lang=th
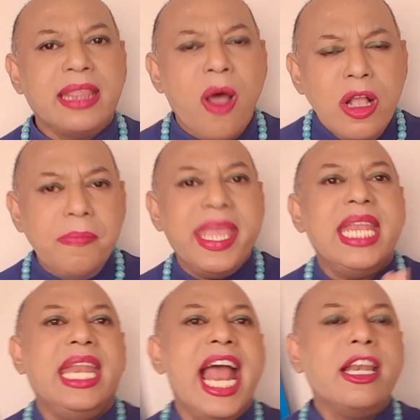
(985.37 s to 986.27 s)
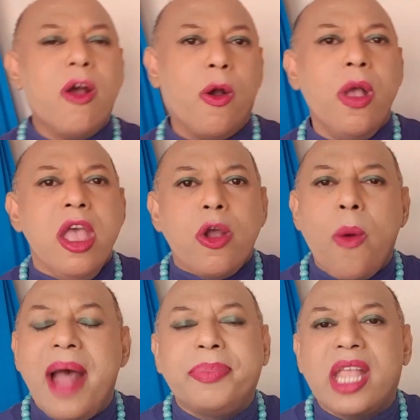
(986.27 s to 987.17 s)
ต้องมีในด้านของค
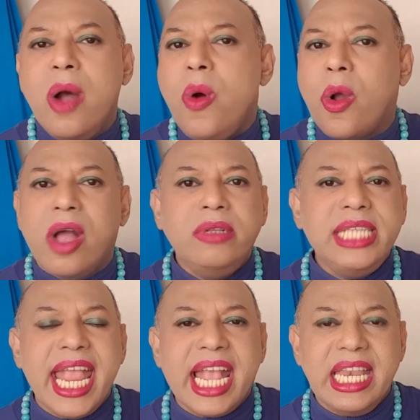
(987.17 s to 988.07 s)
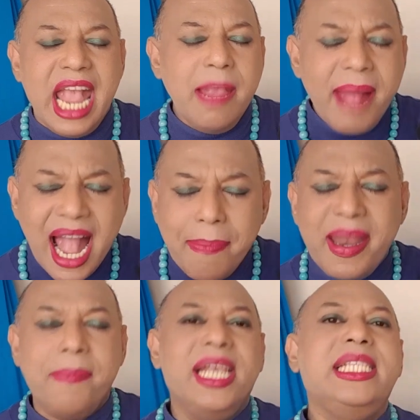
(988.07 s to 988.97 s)
วามเข้าอกเข้าใจกันเนี่ยให้มาก
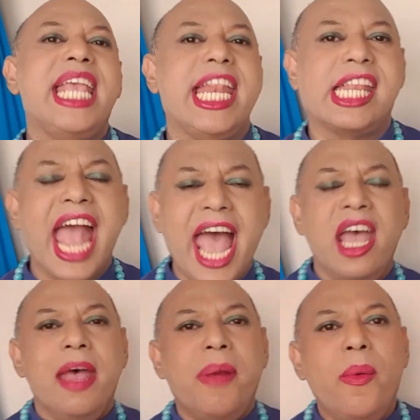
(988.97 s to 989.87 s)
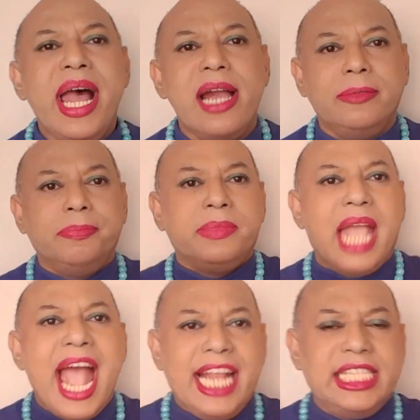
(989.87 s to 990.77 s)
เป็นพิเศษค่ะเพราะว่า
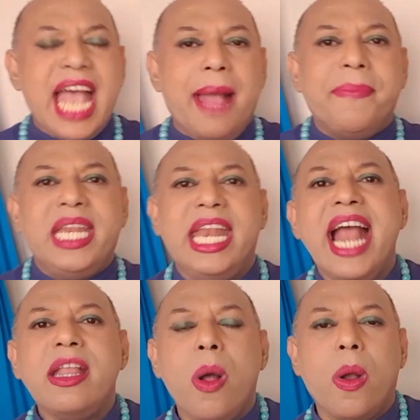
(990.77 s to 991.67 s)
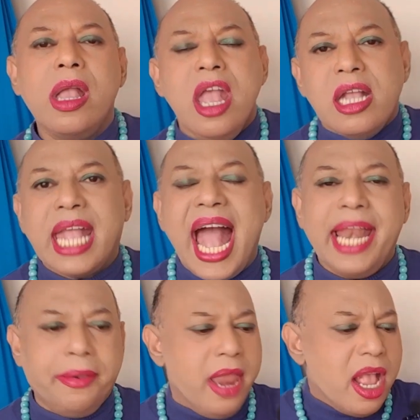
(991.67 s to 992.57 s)
อาจจะมีในด้านของกา
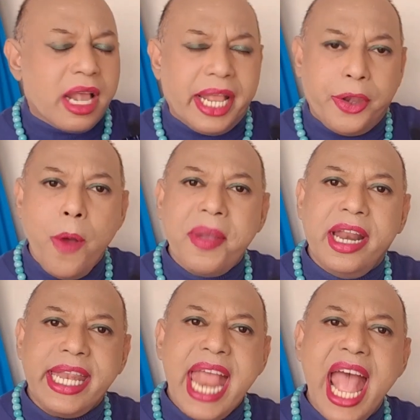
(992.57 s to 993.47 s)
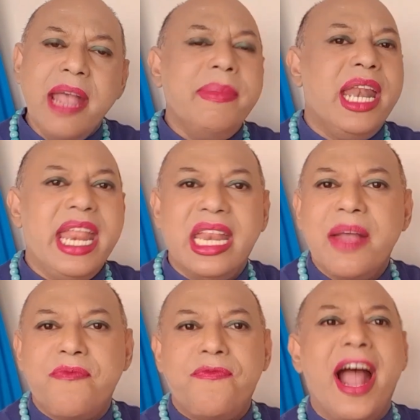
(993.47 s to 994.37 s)
รกระทบกระทั่งเหมือนลิ้น
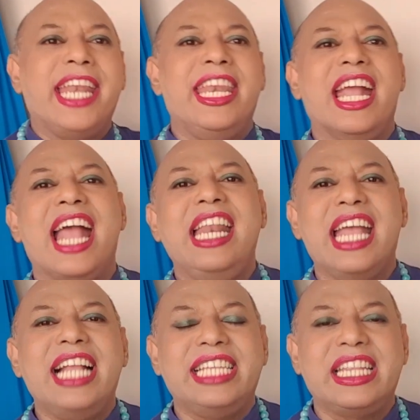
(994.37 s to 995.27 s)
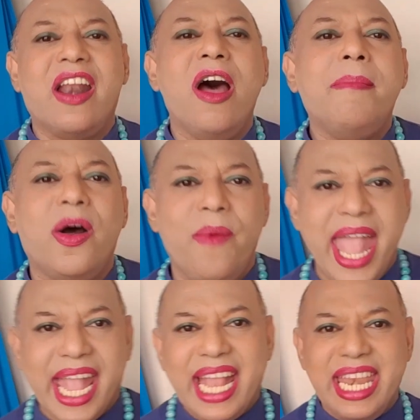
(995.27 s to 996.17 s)
กับฟันนะคะหรืออาจจะทะเลาะเบาะแว
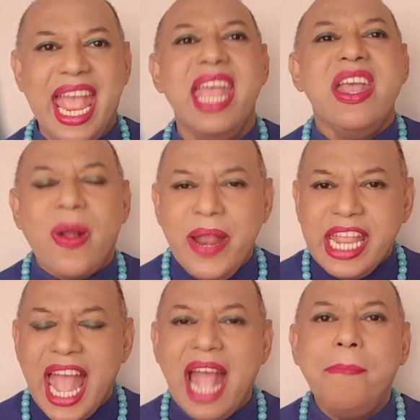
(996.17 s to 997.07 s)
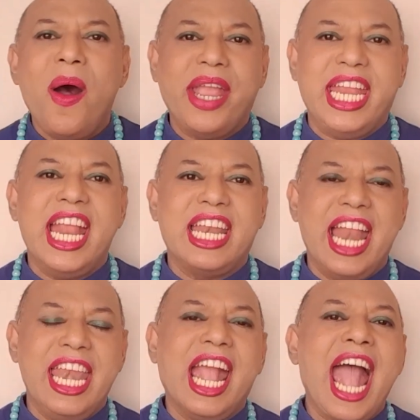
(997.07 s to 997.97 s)
งกันเนี่ยค่อนข้างบ่อยดัง
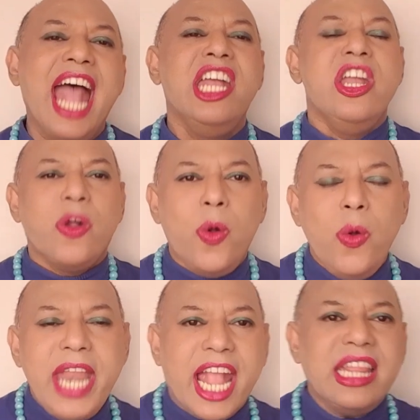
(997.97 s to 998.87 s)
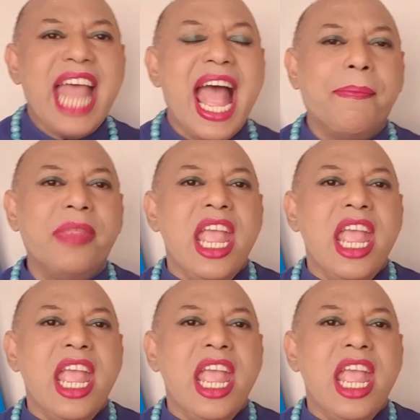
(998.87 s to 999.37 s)
นั้นนะคะคู่ใดก็ตาม